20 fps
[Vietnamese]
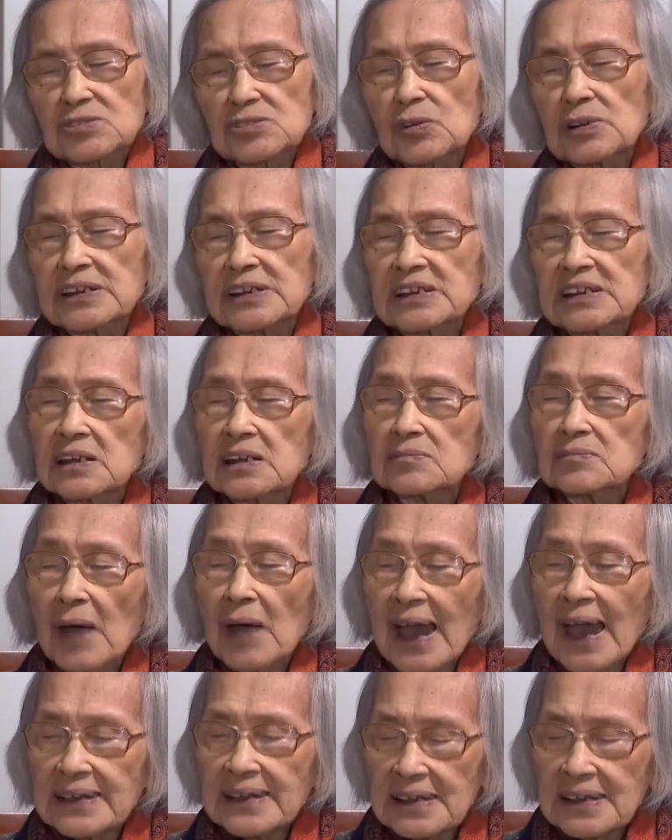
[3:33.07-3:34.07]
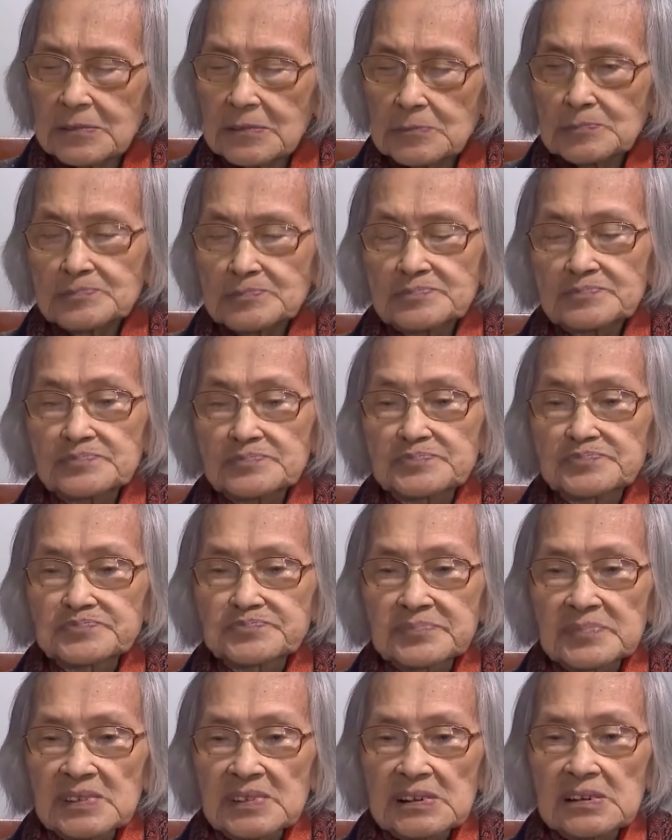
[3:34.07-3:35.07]
tôi lên Yên Bái.
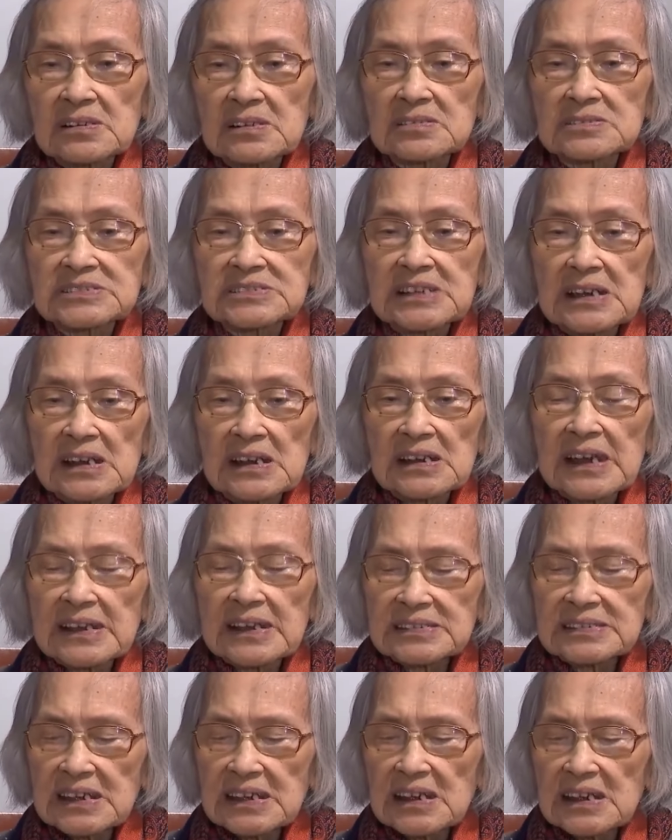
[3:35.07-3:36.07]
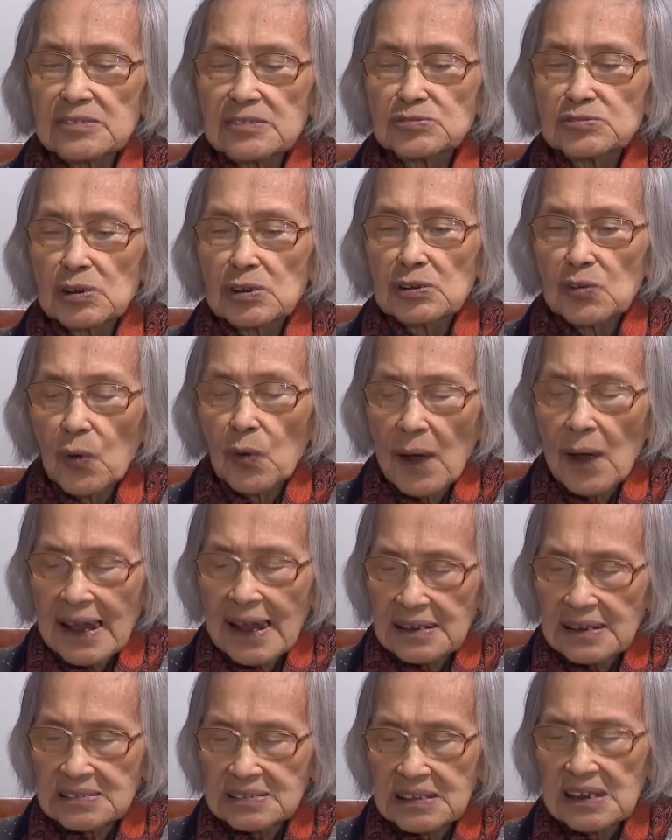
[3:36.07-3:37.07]
Cử chị Lê Thi lên Tuyên
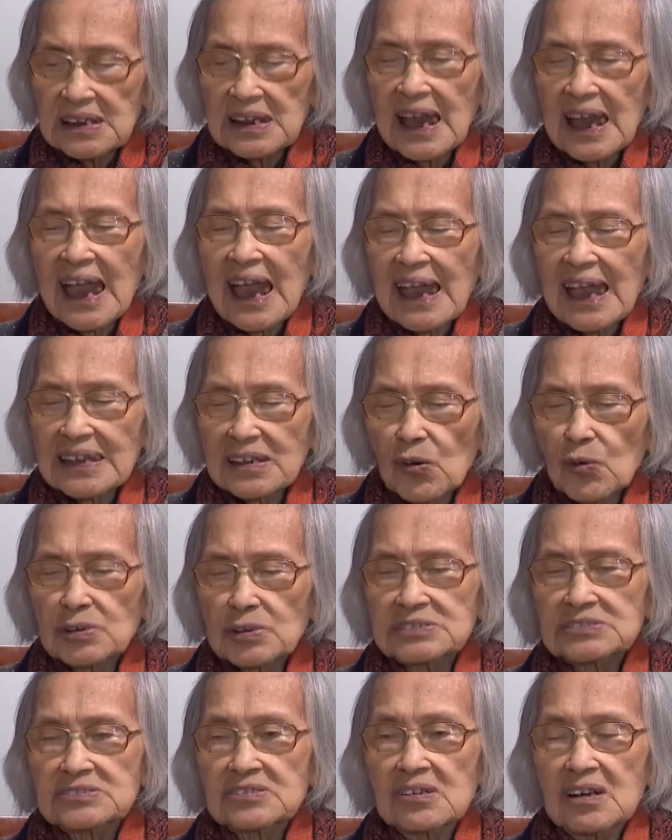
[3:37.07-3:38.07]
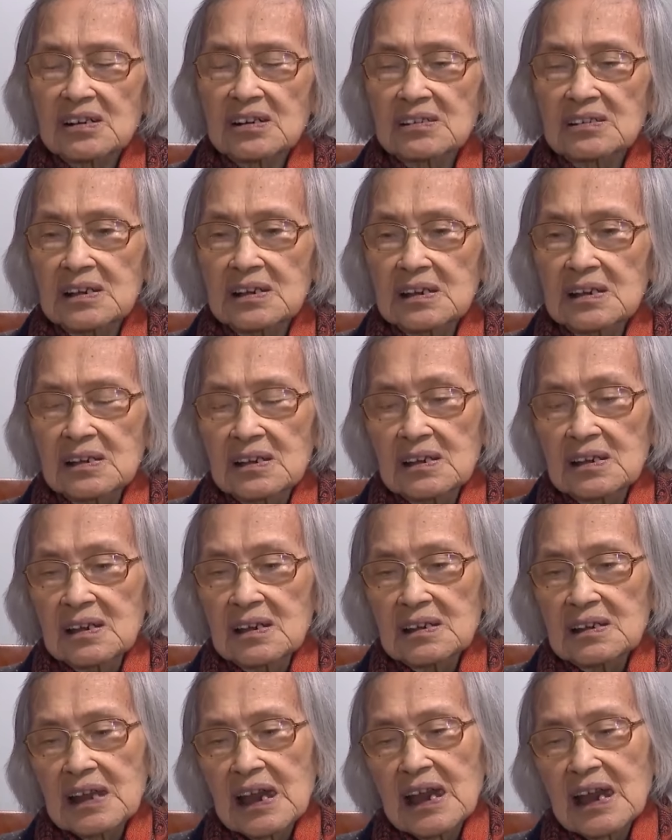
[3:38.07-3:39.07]
Quang, thế là hai hội trường
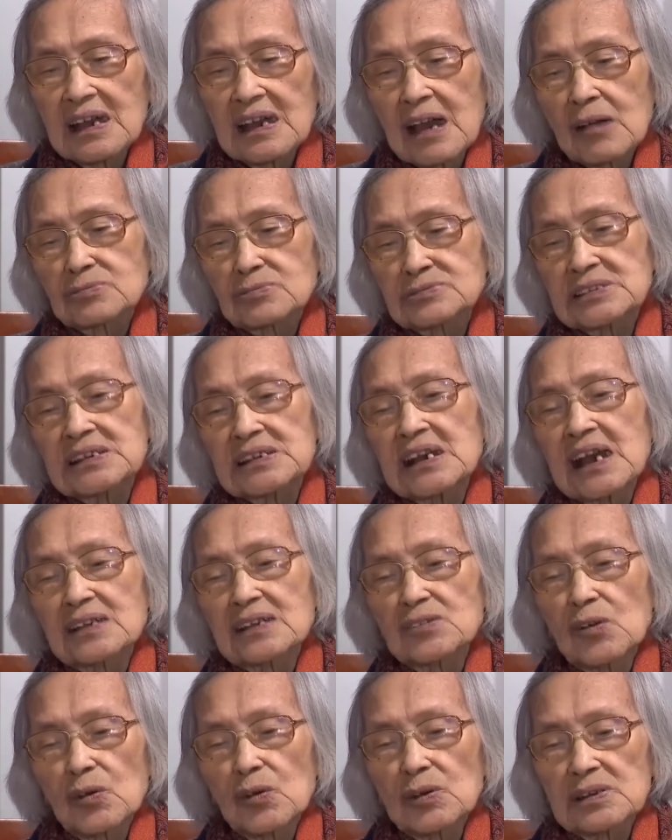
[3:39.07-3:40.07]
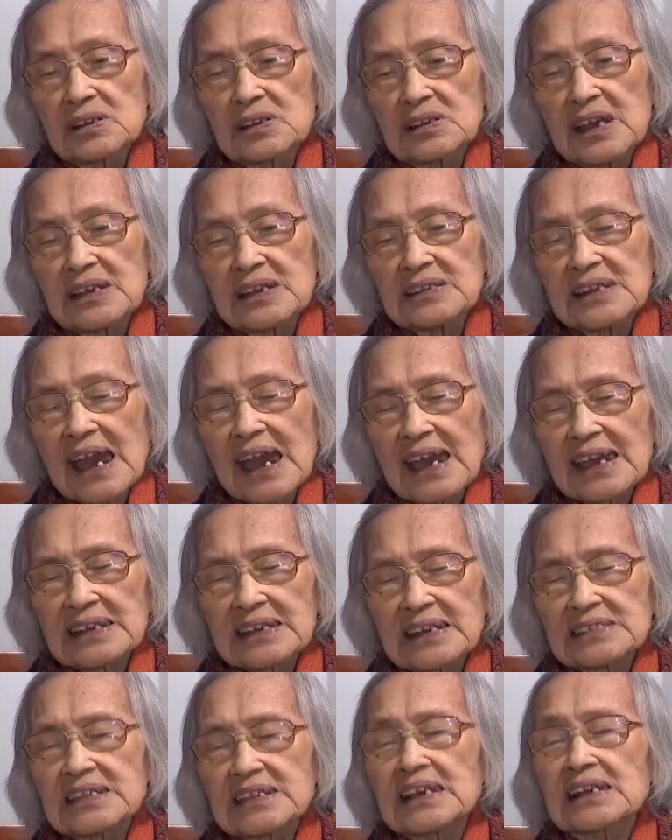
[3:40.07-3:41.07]
là học sinh Hà Nội lên hai
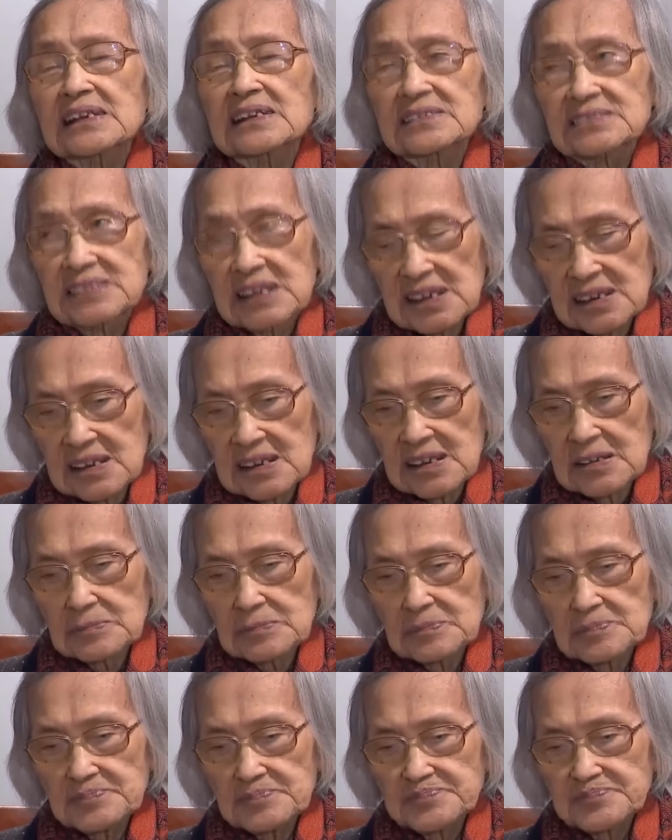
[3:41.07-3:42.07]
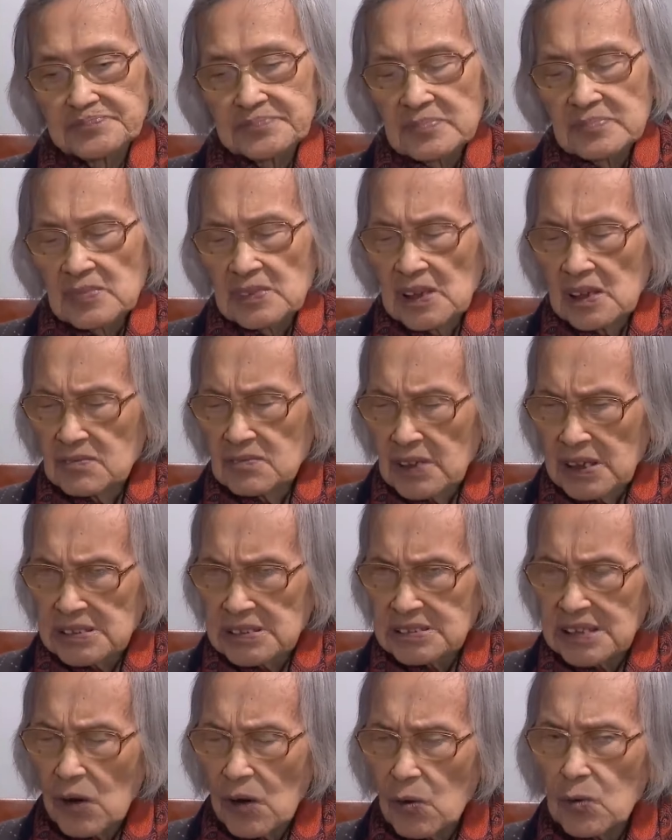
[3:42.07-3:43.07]
cái tỉnh ở trên ấy. Về
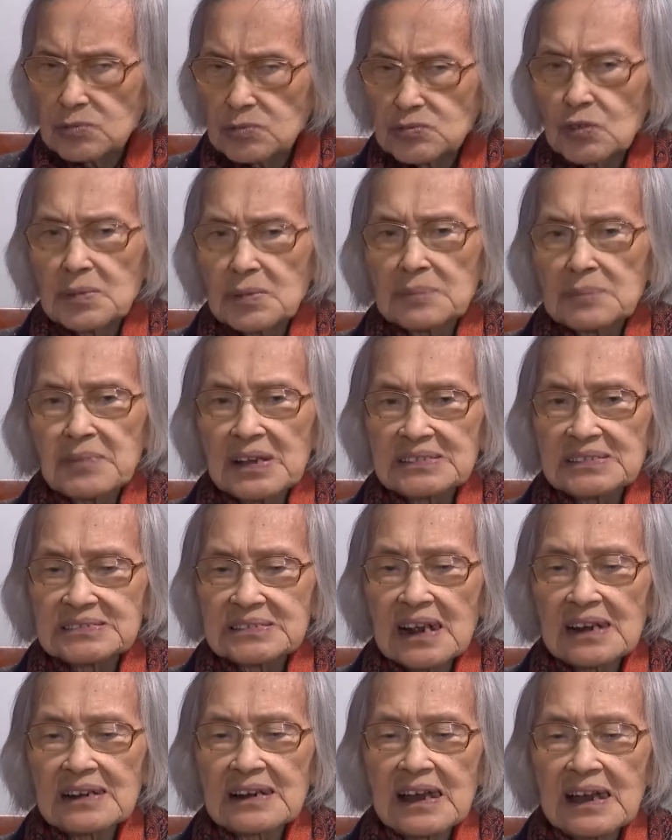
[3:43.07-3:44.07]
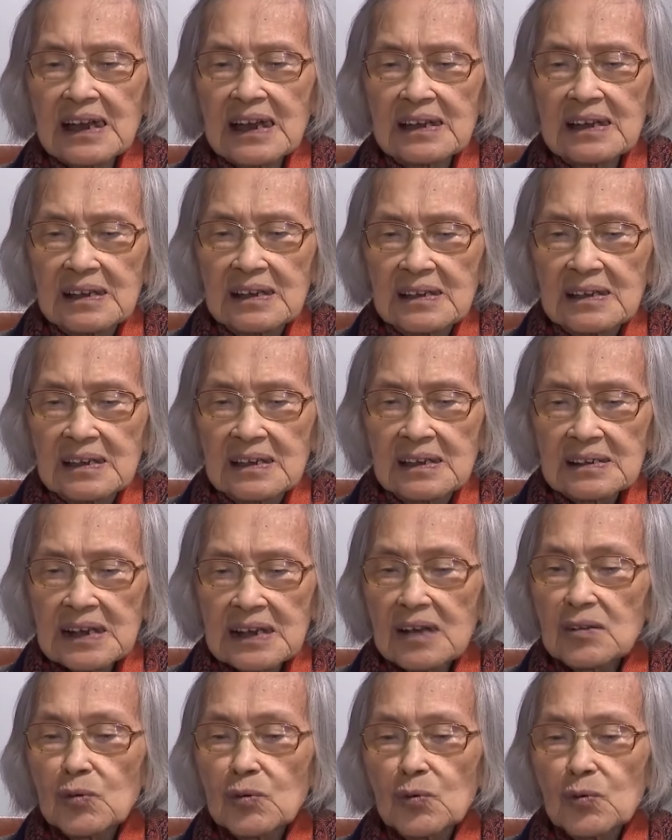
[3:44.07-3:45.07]
sau tôi mới biết rằng là
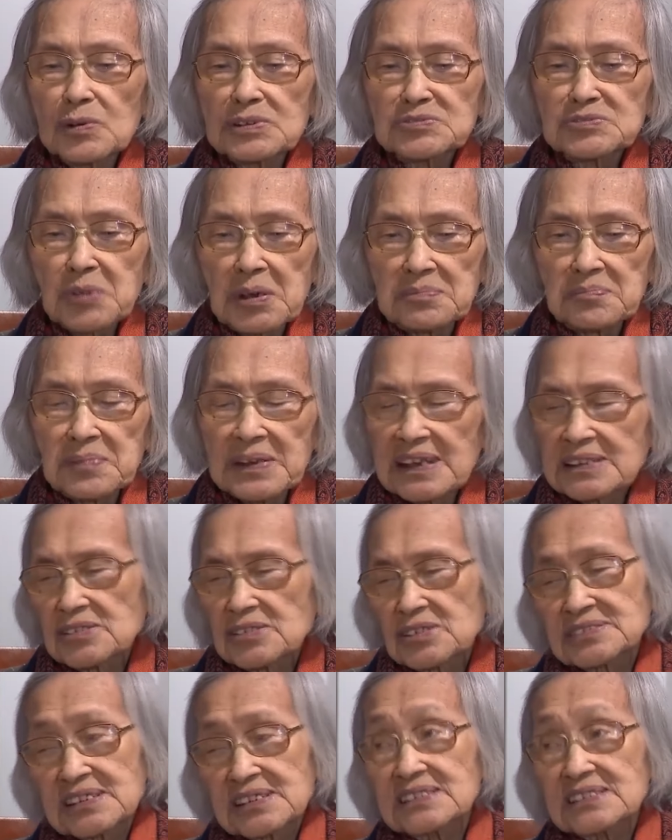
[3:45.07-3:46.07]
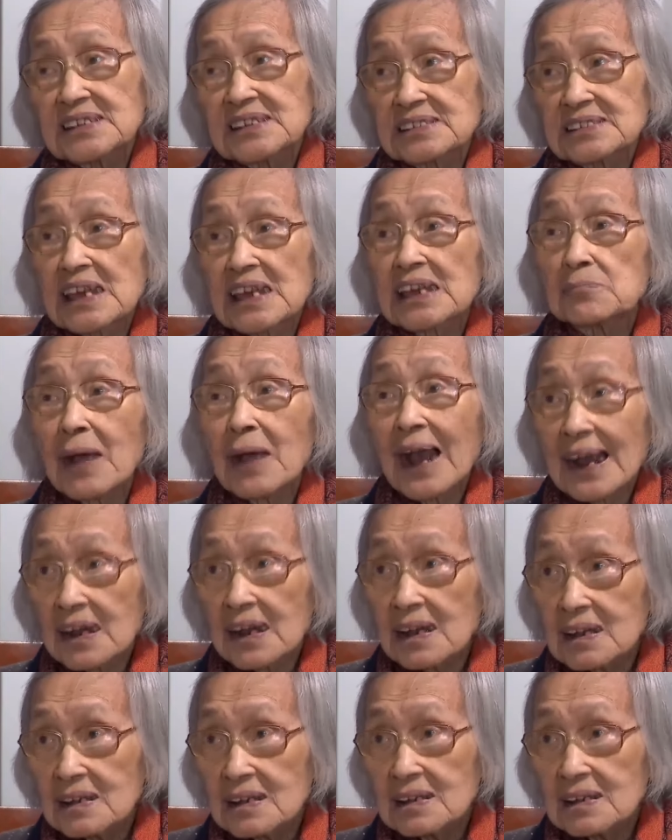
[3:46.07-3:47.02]
các cụ ấy chuẩn bị cho chiến dịch Tây Bắc á,